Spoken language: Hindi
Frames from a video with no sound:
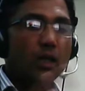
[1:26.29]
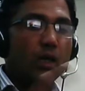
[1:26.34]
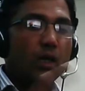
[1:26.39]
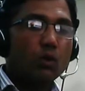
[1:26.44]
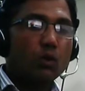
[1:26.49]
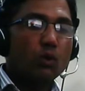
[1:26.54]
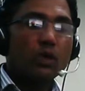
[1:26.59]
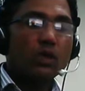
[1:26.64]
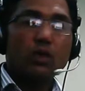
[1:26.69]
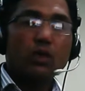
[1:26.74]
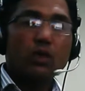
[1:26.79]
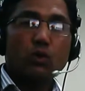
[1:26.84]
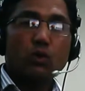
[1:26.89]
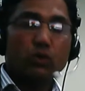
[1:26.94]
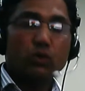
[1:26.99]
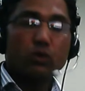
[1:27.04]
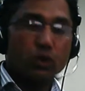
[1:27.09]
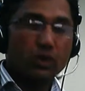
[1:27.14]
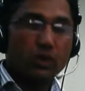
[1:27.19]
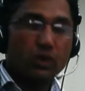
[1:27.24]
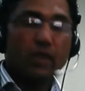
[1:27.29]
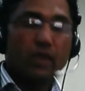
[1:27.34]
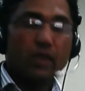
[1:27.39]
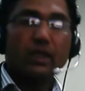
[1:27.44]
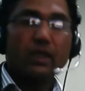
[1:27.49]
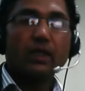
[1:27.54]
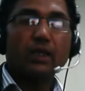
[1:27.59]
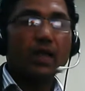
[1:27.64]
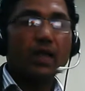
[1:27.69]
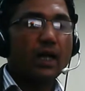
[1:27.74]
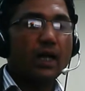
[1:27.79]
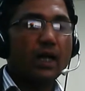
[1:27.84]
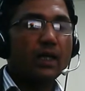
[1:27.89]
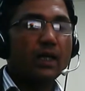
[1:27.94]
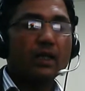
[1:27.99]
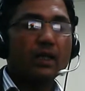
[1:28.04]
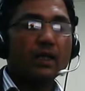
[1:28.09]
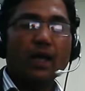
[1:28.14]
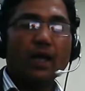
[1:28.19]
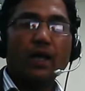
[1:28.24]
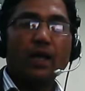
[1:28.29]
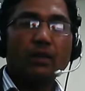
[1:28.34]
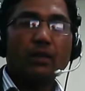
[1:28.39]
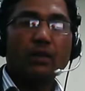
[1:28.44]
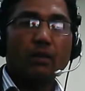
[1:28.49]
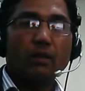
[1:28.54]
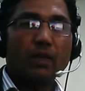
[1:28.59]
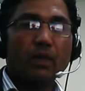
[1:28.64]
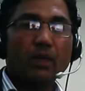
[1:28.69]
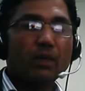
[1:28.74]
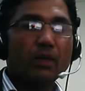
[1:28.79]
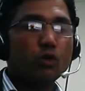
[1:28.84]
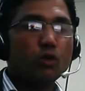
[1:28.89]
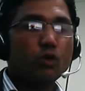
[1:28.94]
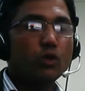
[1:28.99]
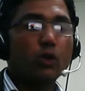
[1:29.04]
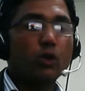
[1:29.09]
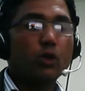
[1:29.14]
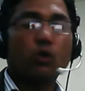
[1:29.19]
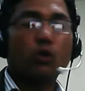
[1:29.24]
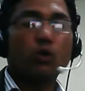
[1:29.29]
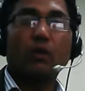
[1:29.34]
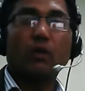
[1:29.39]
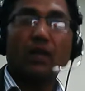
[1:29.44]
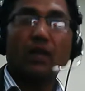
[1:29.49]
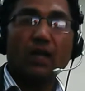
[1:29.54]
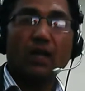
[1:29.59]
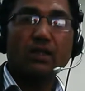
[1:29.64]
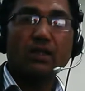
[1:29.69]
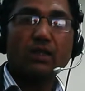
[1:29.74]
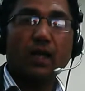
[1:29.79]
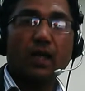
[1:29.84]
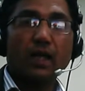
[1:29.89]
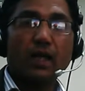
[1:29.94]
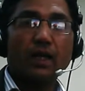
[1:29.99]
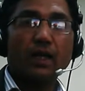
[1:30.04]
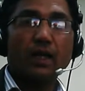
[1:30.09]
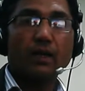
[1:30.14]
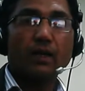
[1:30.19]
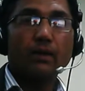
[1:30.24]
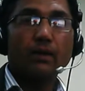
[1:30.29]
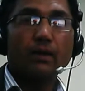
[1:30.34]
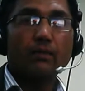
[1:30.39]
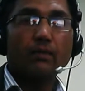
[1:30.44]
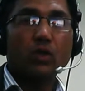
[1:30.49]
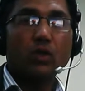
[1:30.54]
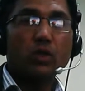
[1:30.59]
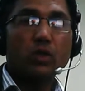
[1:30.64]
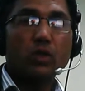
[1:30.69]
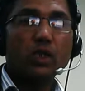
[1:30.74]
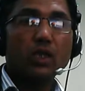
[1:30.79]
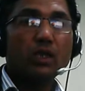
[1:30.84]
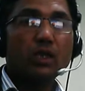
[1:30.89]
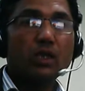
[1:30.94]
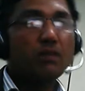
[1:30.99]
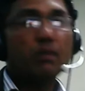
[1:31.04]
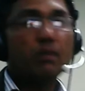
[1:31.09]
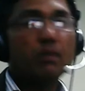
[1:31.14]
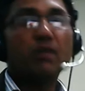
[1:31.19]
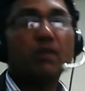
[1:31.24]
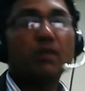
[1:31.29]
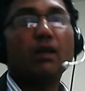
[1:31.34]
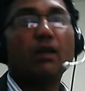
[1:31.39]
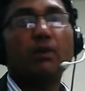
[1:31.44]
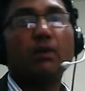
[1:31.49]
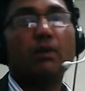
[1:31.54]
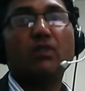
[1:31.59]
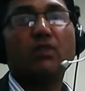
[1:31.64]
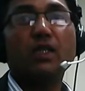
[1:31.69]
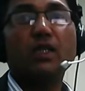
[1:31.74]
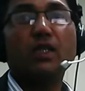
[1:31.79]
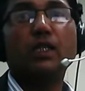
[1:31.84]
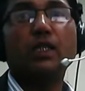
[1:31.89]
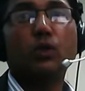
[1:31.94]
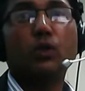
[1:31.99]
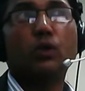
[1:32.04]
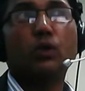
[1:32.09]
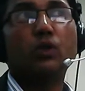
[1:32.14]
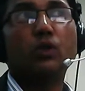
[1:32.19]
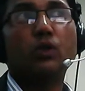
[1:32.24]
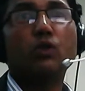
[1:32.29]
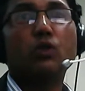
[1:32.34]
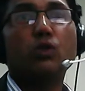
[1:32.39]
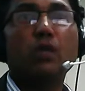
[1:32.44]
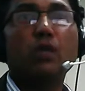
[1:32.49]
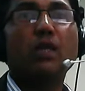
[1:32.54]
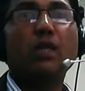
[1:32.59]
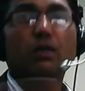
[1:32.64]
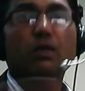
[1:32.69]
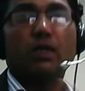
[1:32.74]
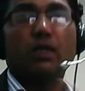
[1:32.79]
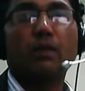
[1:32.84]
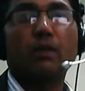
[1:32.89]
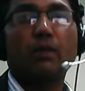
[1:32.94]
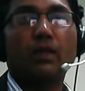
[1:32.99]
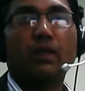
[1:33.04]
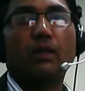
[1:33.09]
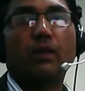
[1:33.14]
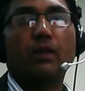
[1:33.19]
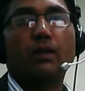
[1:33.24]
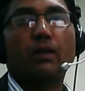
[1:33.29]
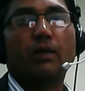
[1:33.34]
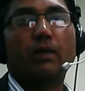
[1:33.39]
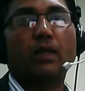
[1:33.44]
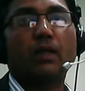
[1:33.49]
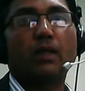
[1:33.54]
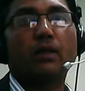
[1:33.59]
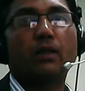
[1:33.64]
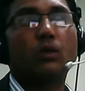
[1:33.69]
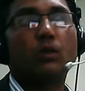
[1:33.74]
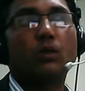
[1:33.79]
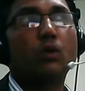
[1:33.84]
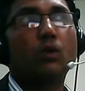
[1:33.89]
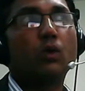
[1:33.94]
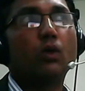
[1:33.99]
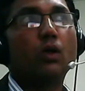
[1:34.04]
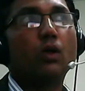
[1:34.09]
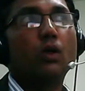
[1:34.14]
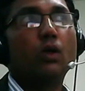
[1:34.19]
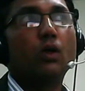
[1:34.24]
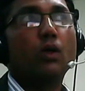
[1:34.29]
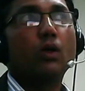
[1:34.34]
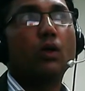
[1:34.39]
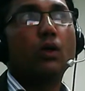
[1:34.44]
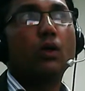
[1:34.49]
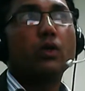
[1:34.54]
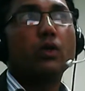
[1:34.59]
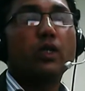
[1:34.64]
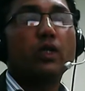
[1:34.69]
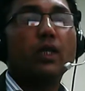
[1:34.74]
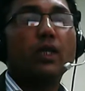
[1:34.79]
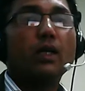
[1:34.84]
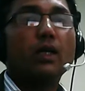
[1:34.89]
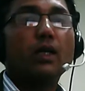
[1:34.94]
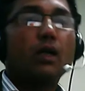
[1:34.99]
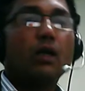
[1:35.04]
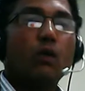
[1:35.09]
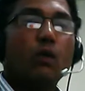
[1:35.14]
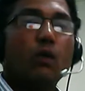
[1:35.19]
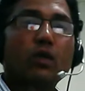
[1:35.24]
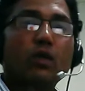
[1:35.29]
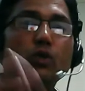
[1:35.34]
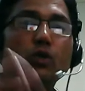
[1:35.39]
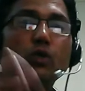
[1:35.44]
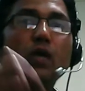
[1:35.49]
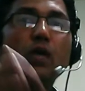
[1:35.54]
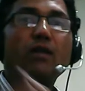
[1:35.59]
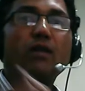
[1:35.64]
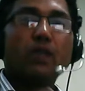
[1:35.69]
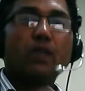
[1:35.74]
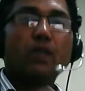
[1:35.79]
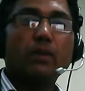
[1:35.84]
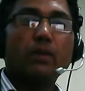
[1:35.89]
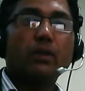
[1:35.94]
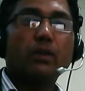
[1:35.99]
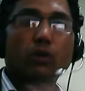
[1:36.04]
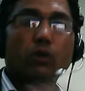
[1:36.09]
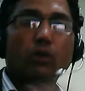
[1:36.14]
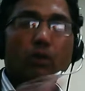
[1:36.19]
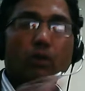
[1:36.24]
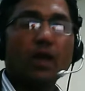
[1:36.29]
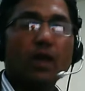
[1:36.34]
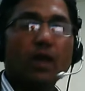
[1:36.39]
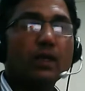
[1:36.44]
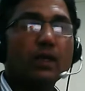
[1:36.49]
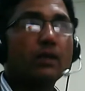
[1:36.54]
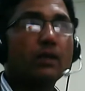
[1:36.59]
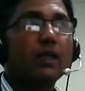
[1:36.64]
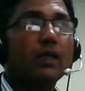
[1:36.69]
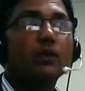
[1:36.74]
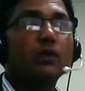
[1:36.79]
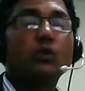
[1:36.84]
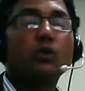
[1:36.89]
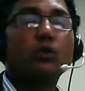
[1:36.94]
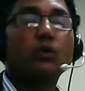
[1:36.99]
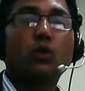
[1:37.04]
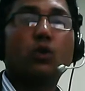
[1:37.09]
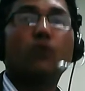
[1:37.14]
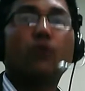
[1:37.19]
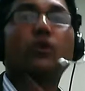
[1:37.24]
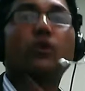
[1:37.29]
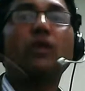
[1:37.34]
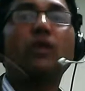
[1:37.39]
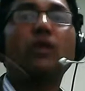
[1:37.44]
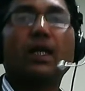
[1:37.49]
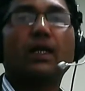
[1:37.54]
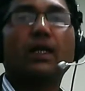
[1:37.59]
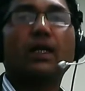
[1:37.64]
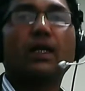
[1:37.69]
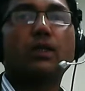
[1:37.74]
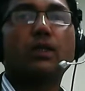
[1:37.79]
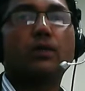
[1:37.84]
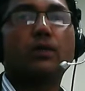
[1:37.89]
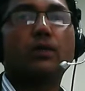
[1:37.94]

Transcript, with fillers: उनका जो जेंडर क्या है क्या इनकम है सोशो इकोनॉमिक क्लास क्या है ठीक है ये सब चीज़ें आपने स्टडी की हुई होती हैं उसके बाद आप सेगमेंट करते हैं मार्केट को ठीक है वंस यू गाट सेगमेंटेड योर मार्केट देन यू गो फॉर टारगेट